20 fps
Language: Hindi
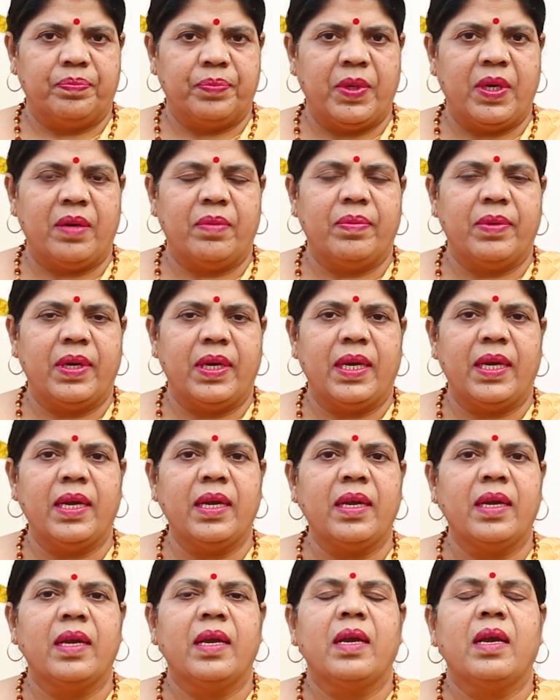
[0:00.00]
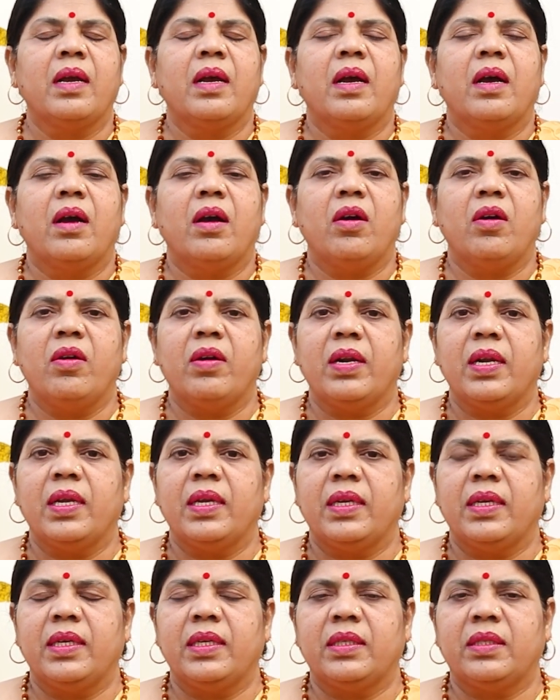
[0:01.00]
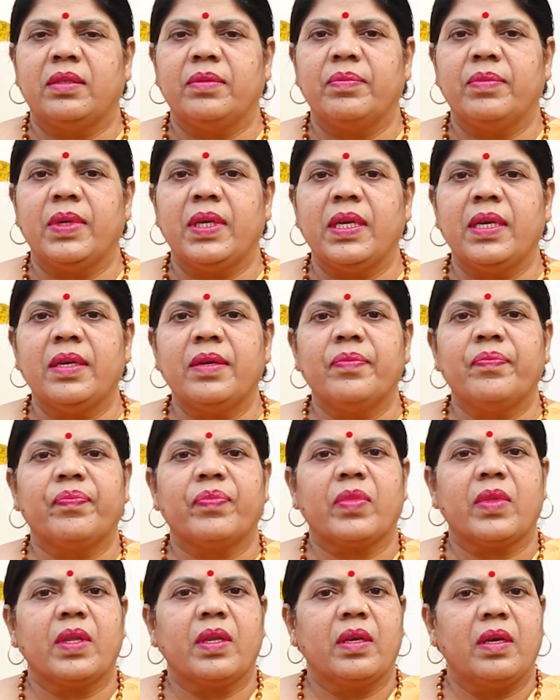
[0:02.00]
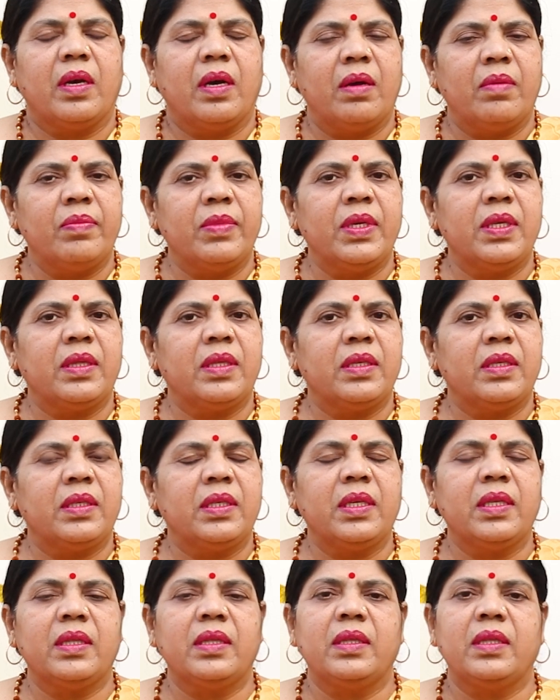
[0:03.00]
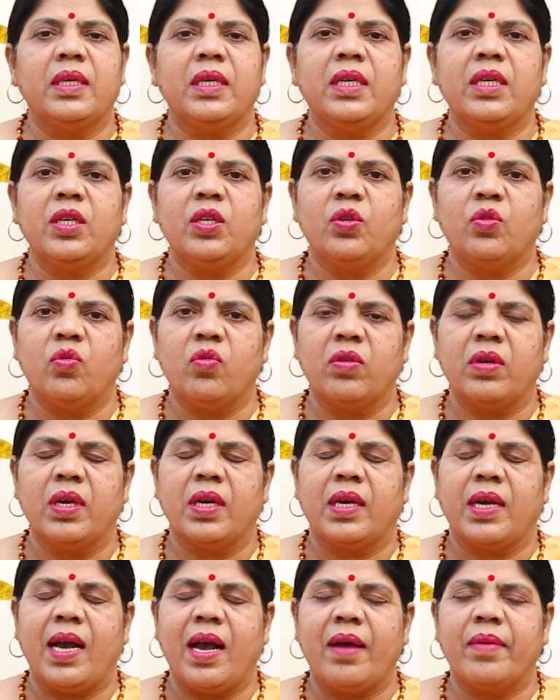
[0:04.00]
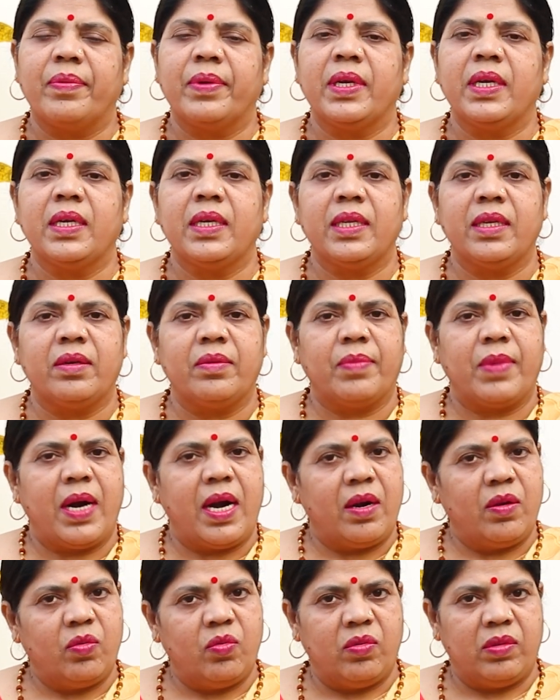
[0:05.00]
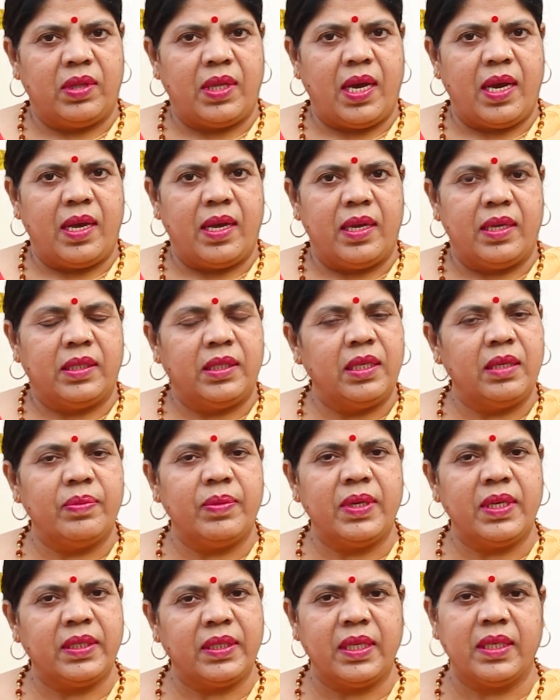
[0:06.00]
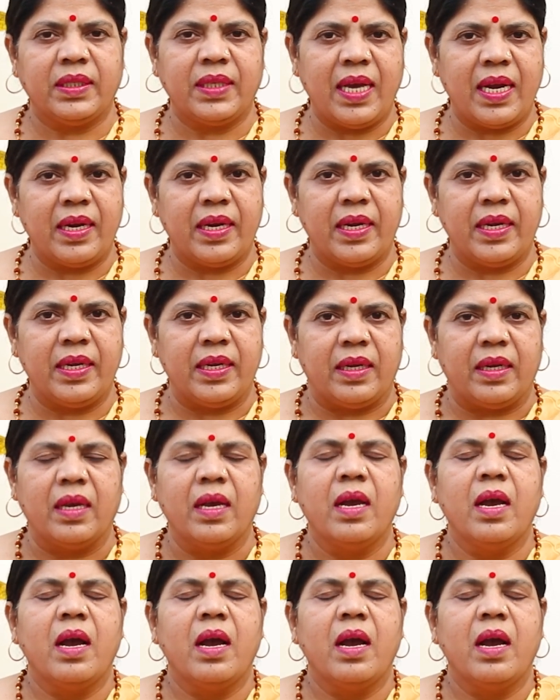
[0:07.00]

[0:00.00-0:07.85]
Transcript: पर्व है और इसमें अमित सिद्धि योग का भी निर्माण होता है सिर्फ इसी साल नहीं